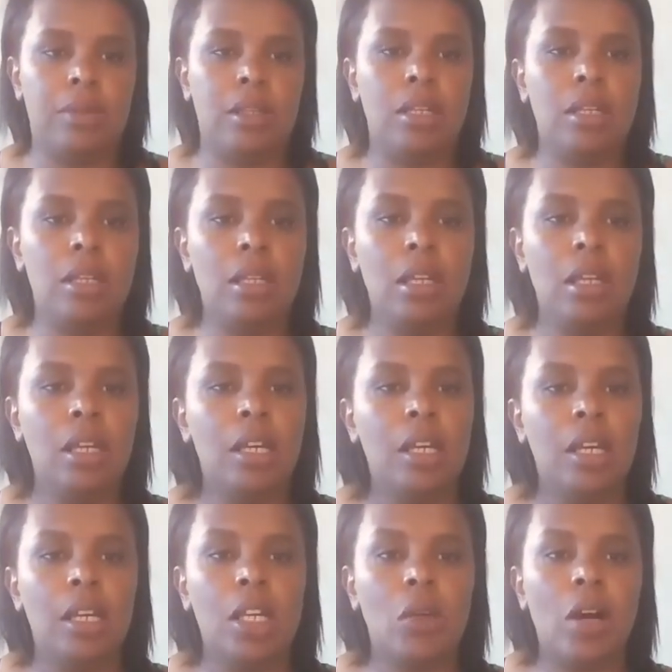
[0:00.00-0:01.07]
E
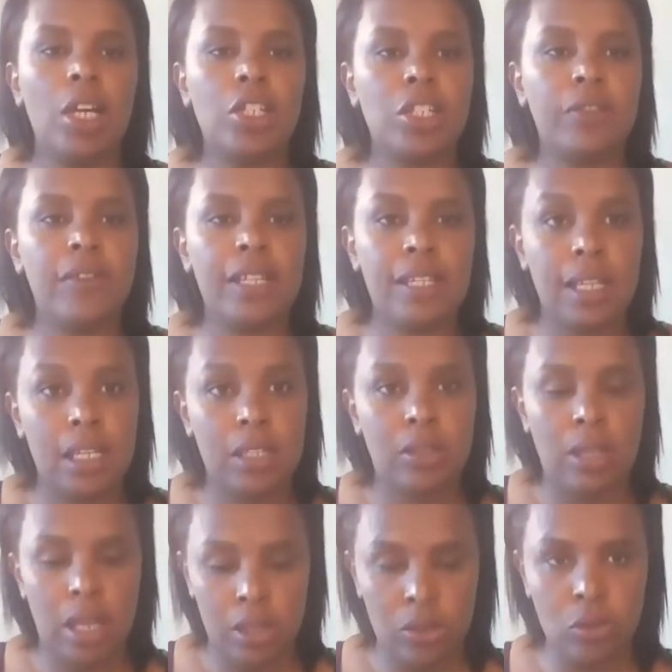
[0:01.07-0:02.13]
eu acho que vai ser
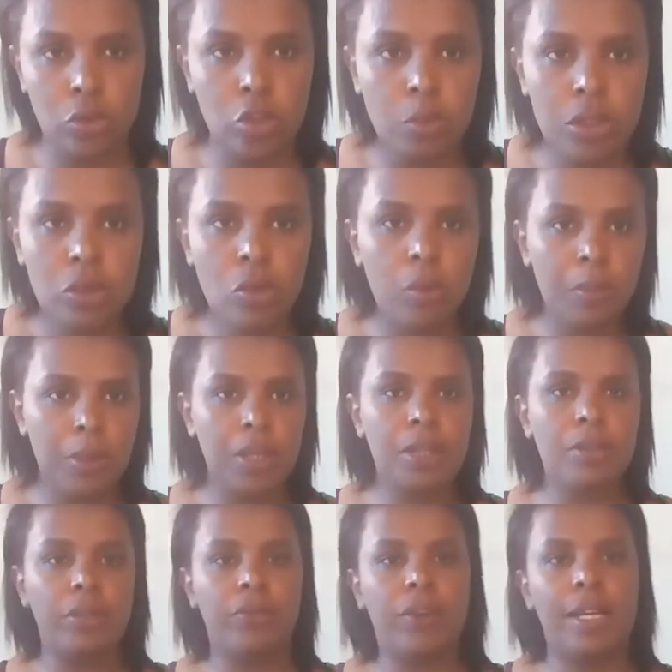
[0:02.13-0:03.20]
as, as últimas
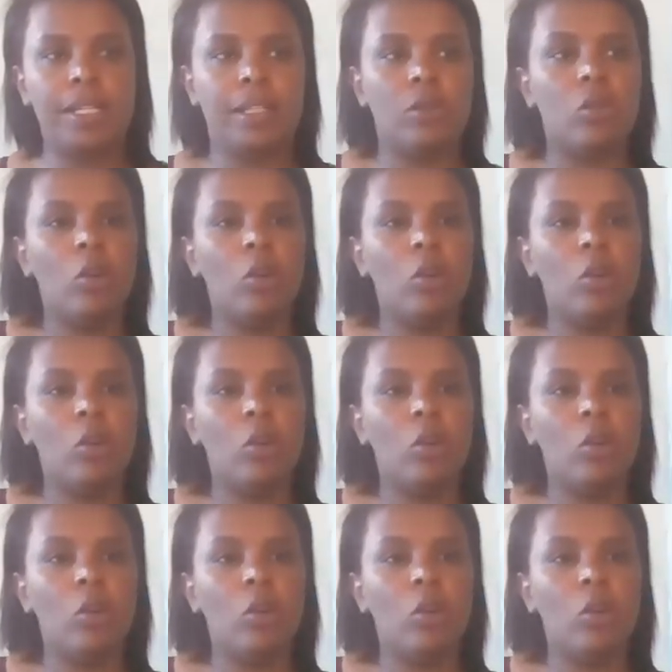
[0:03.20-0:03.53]
comprinhas que eu vou fazer.